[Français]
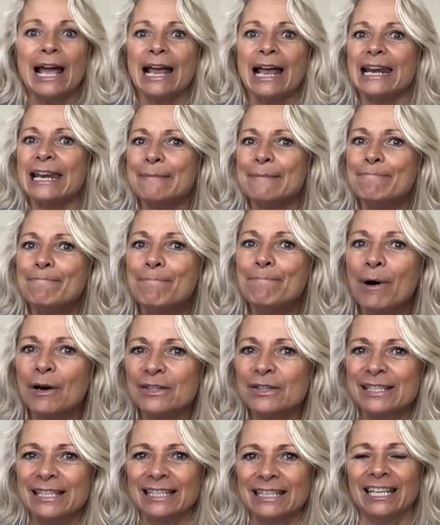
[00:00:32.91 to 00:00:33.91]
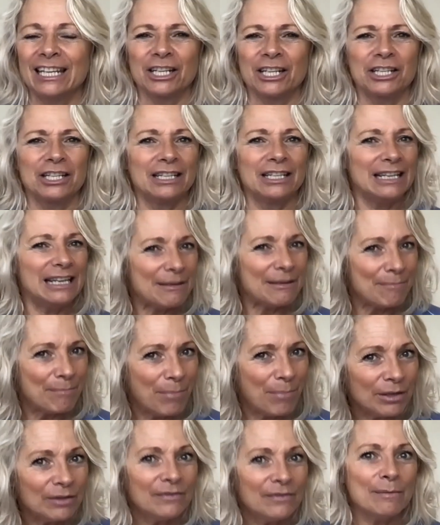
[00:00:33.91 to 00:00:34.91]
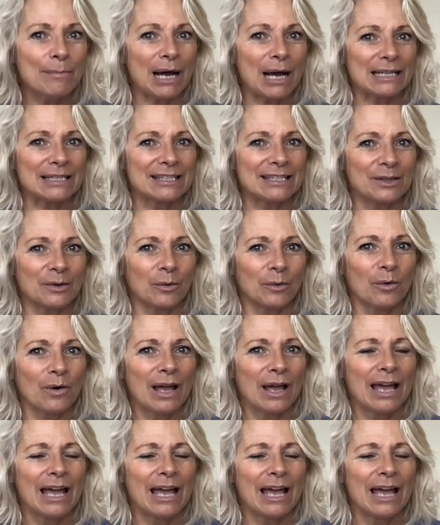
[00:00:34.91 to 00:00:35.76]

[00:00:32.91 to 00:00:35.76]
les bonnes énergies, les bonnes vibrations,